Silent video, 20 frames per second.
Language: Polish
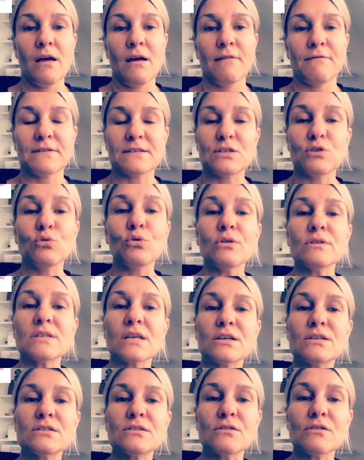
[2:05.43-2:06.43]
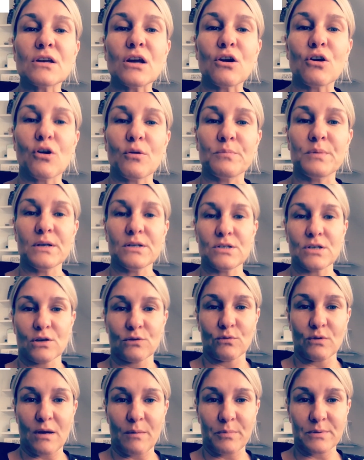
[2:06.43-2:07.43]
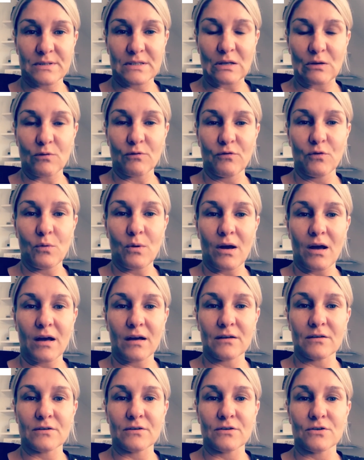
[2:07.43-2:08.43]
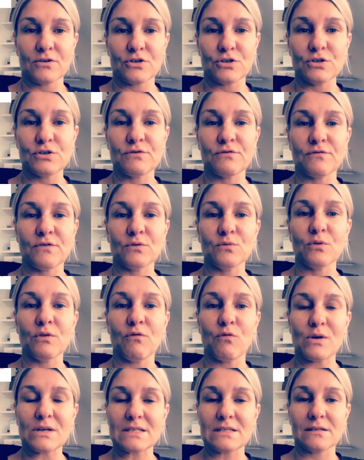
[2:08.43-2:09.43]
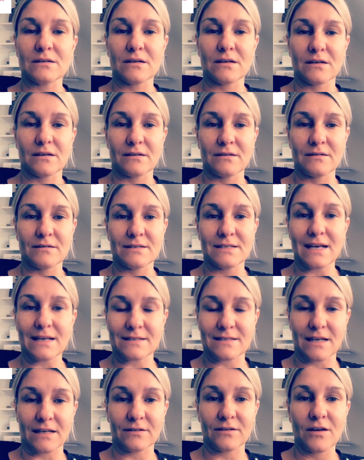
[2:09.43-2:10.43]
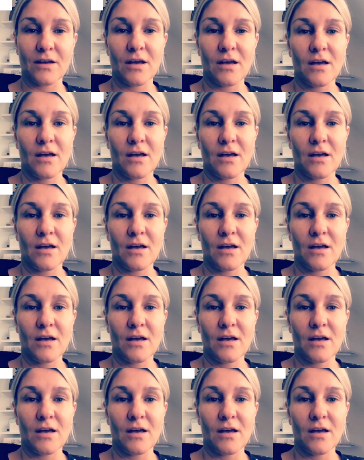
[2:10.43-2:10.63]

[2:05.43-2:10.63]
Fascynująca historia o kobiecie, która postanowiła e, żyć według własnych e, zasad.